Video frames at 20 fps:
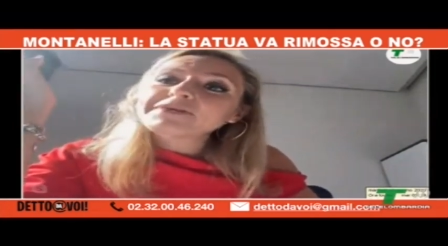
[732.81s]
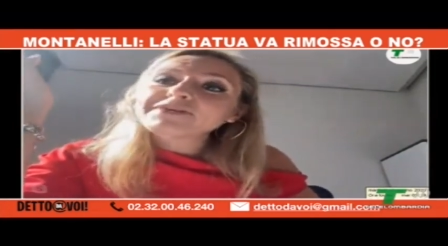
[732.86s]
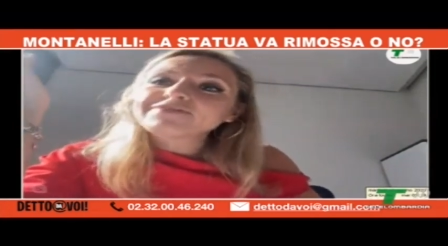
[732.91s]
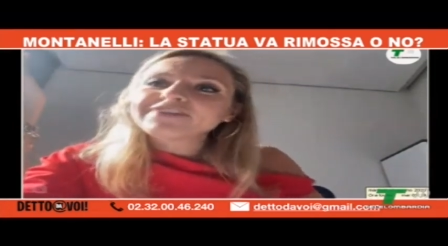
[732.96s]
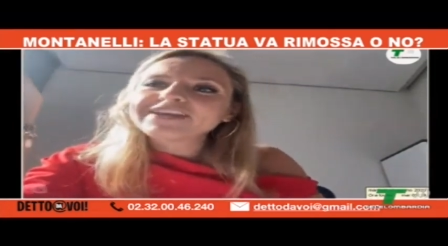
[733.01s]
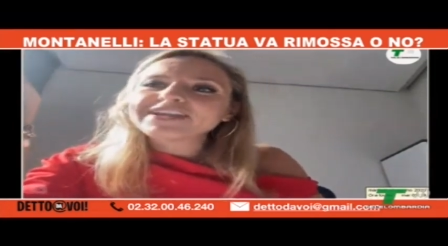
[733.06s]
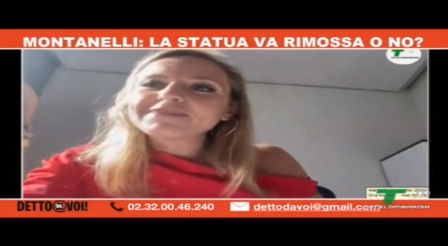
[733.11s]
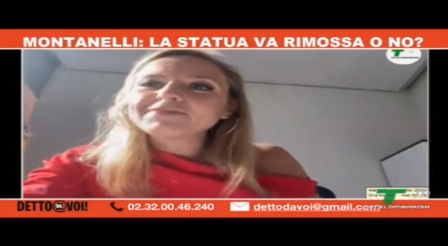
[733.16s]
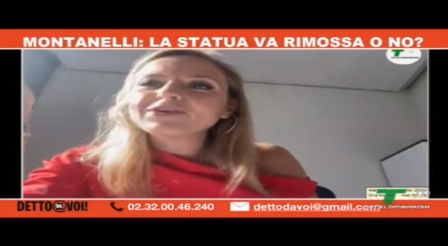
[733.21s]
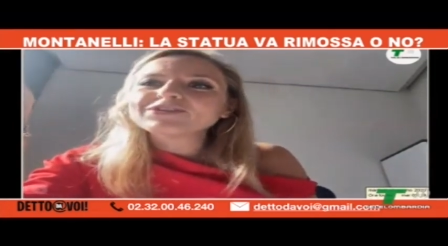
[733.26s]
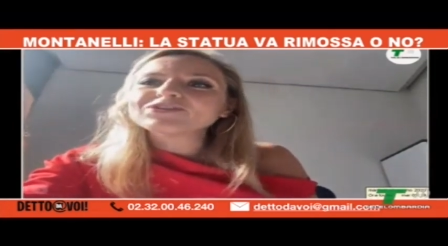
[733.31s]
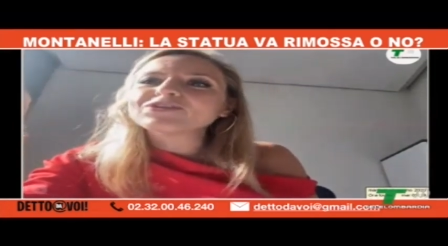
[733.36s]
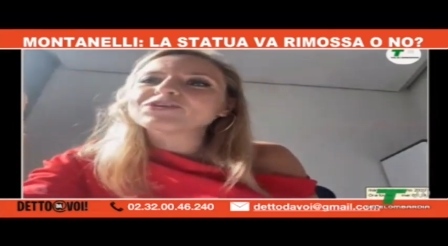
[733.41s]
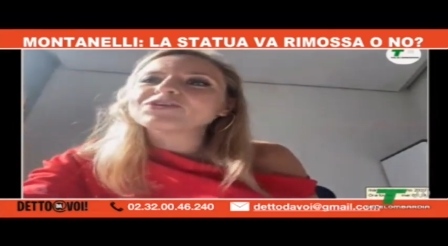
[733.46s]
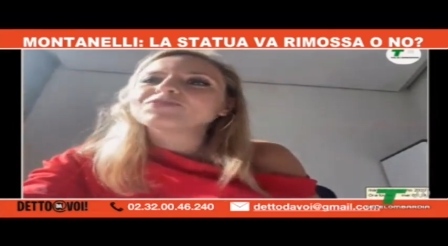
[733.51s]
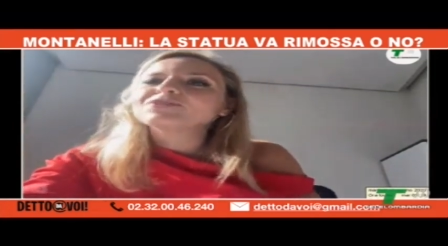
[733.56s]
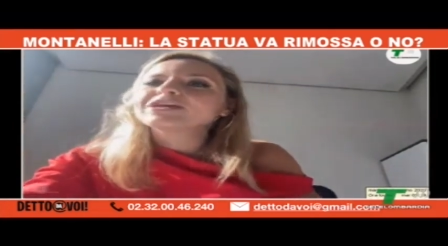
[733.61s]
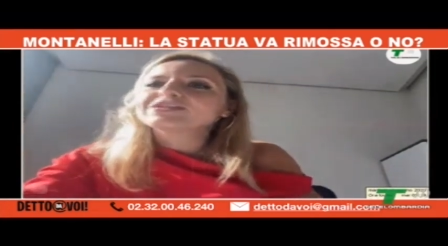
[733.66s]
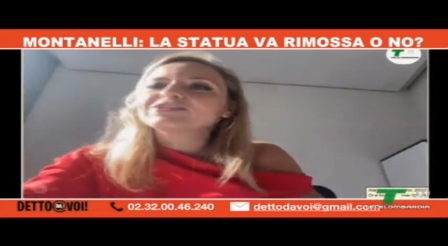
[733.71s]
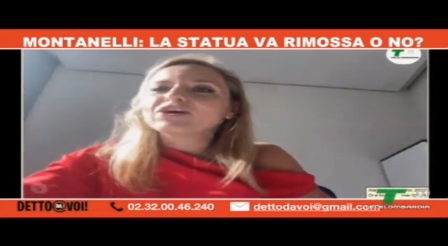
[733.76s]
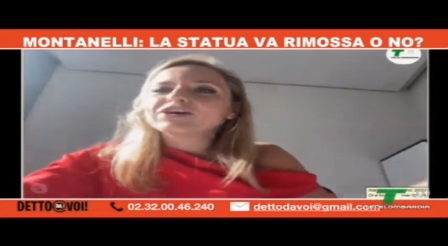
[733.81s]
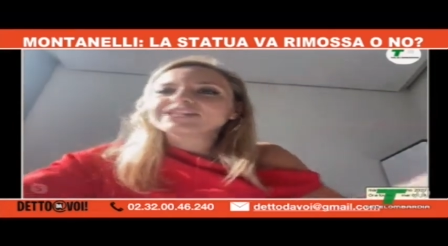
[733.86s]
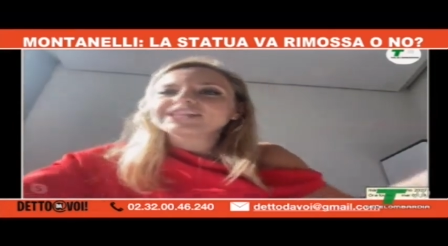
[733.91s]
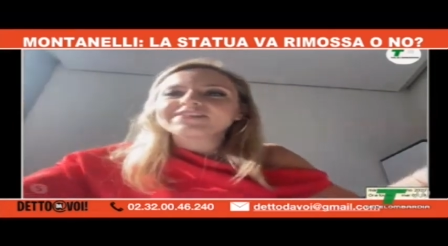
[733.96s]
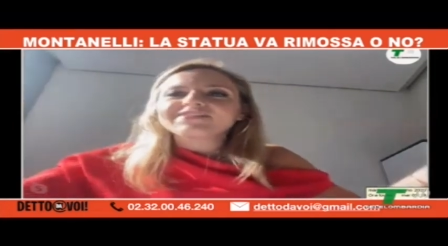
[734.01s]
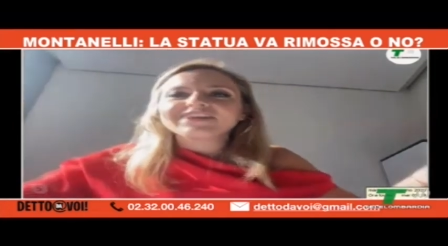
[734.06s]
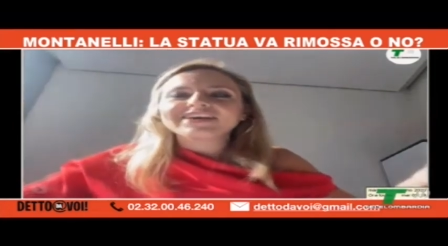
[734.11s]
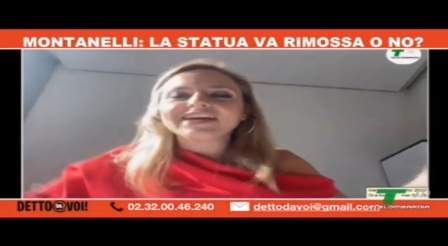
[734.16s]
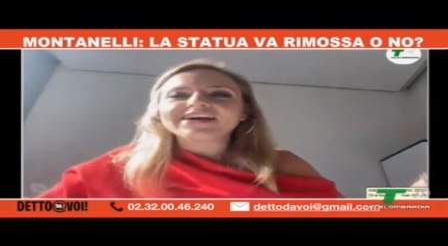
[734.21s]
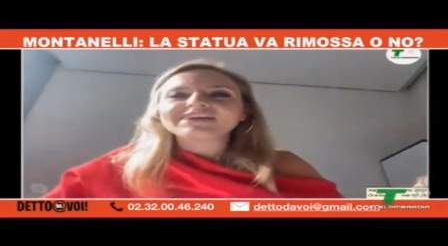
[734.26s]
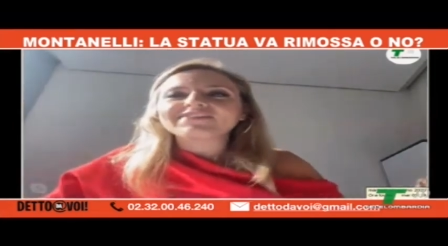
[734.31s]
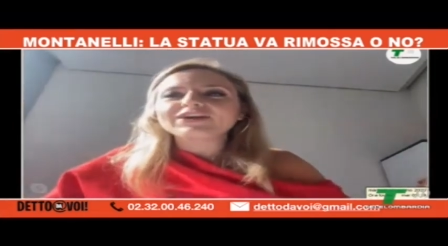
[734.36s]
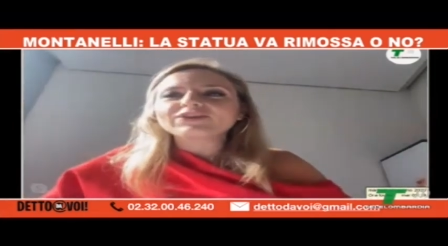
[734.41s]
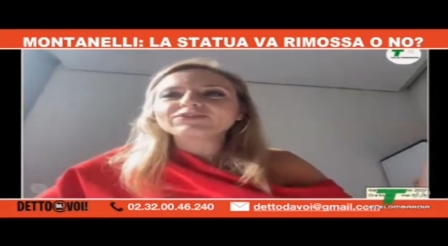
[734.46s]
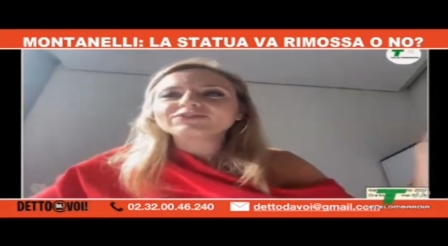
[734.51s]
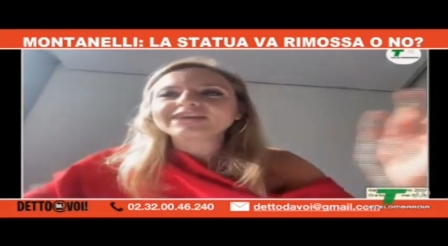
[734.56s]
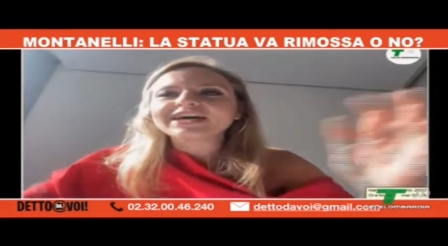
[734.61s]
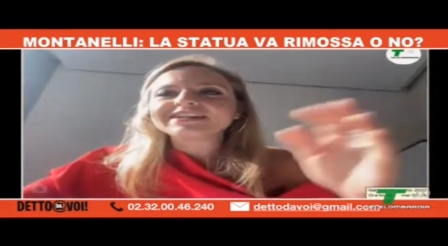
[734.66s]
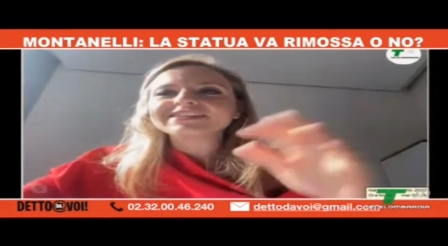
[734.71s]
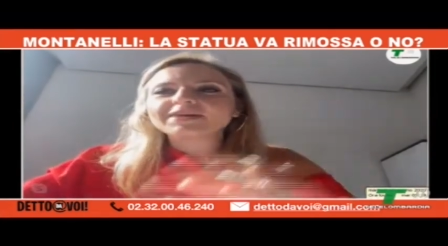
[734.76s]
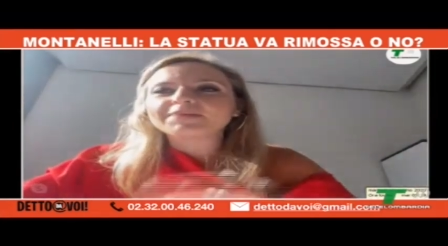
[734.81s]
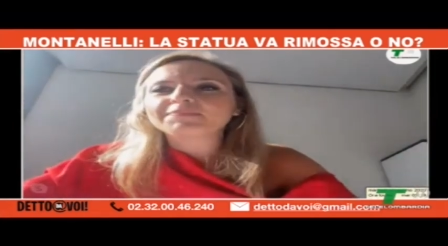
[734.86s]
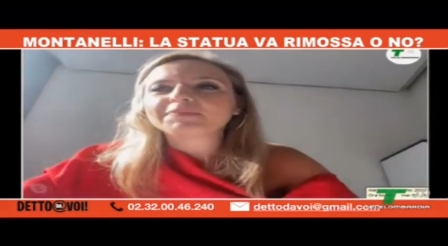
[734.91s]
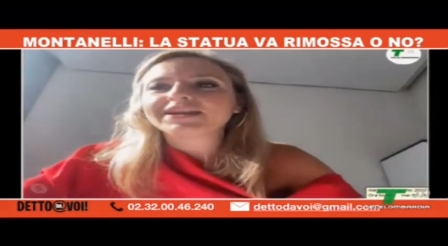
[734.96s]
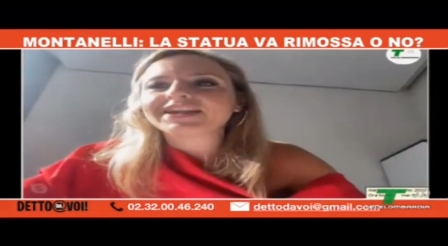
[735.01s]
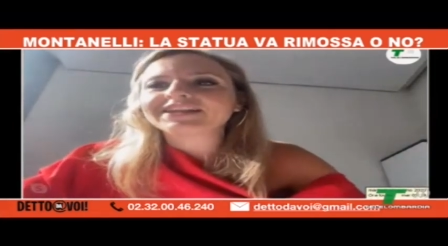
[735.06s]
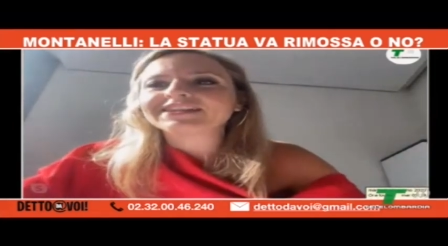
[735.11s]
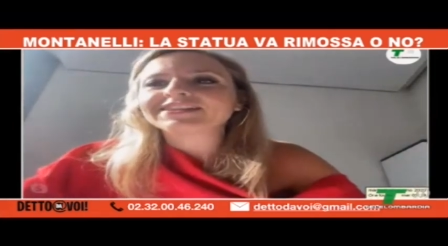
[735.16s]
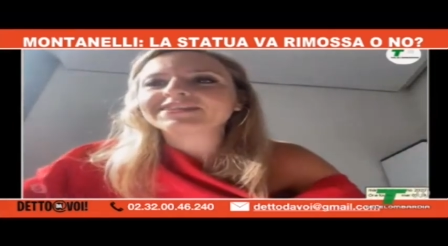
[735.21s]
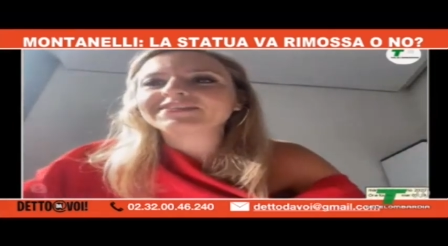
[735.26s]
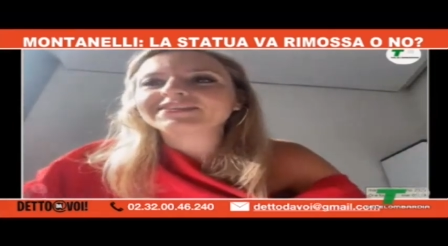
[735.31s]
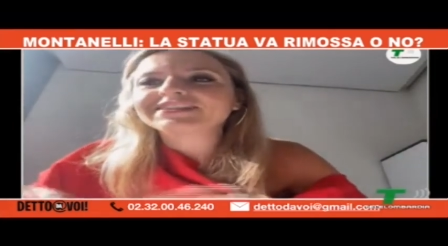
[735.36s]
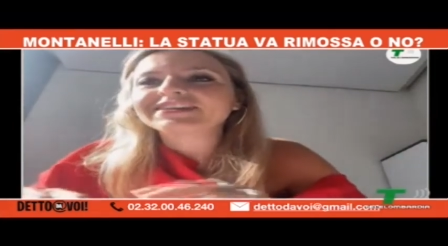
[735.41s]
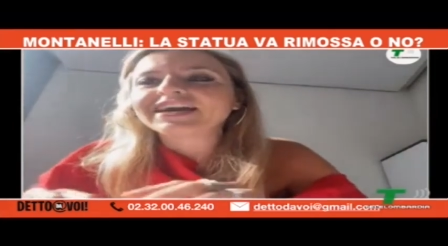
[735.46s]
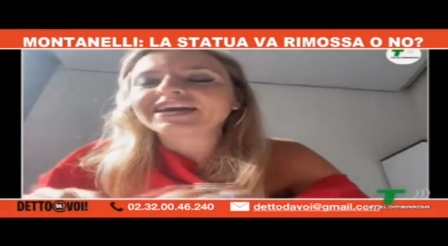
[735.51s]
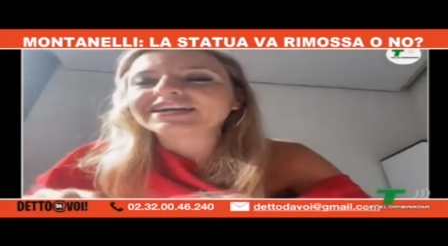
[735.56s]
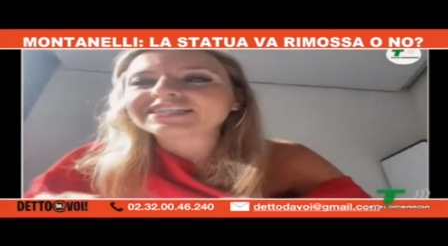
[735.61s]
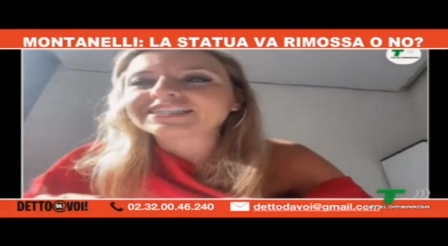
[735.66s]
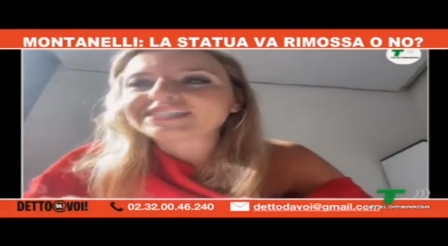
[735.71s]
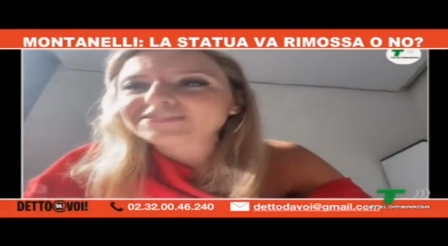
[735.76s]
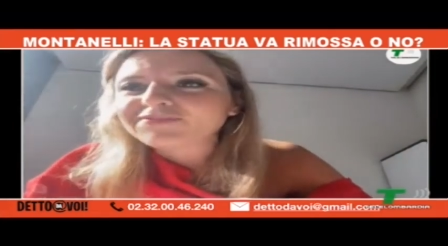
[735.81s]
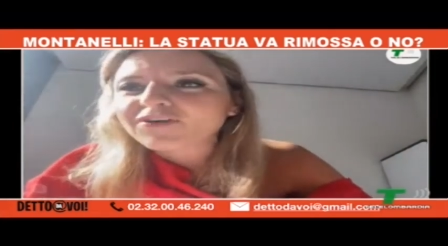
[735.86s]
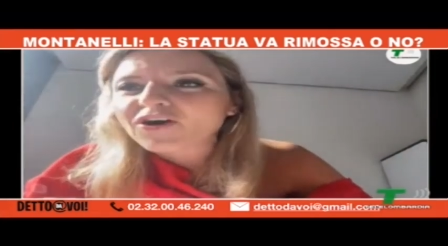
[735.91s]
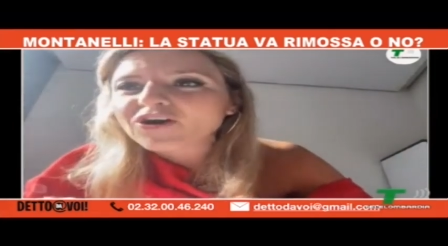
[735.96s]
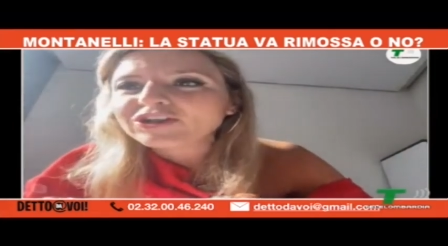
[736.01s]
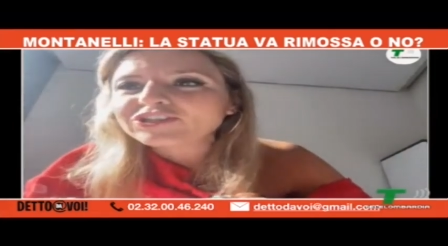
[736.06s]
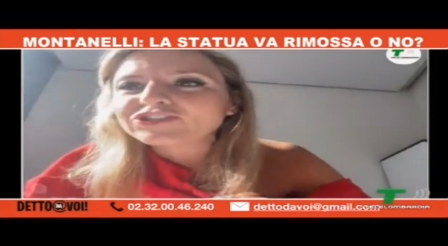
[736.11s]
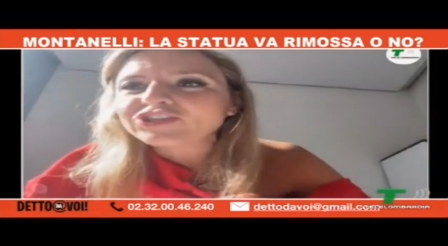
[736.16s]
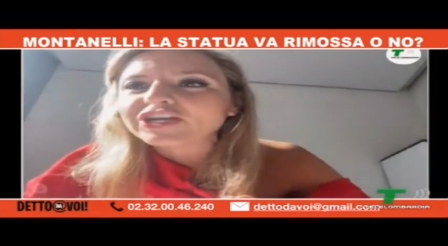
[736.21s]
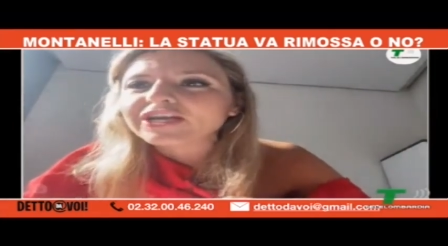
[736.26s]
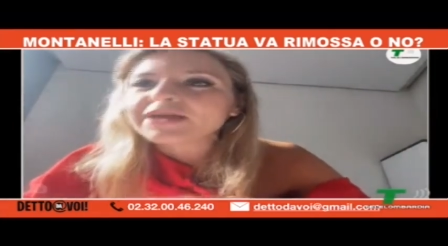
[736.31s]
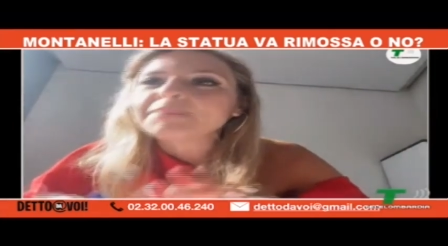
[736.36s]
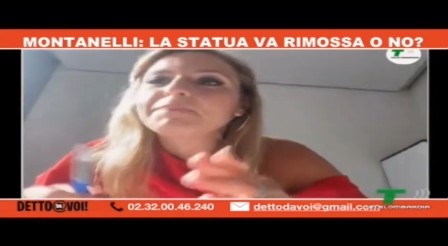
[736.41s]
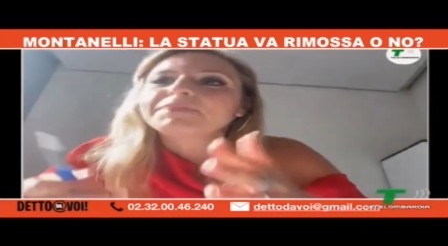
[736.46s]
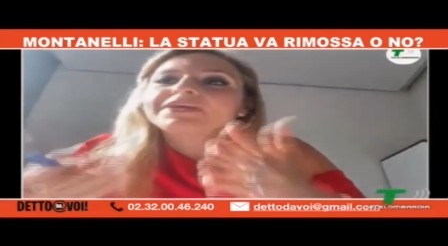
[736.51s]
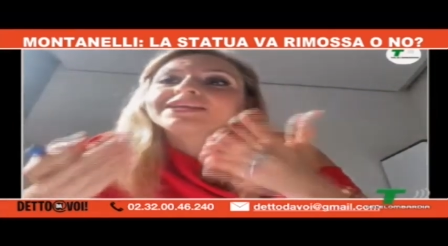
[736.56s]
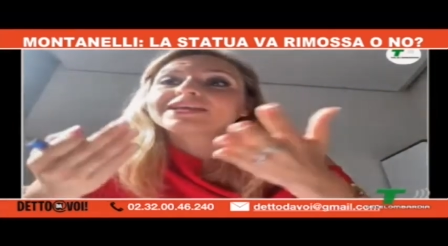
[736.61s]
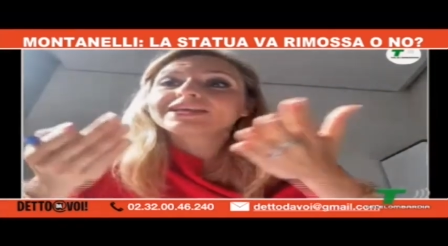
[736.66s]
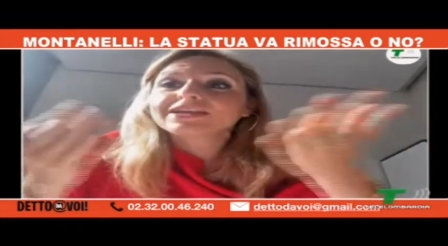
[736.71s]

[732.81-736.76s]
per fare in modo che una donna venga valutata per l'attività che svolge e per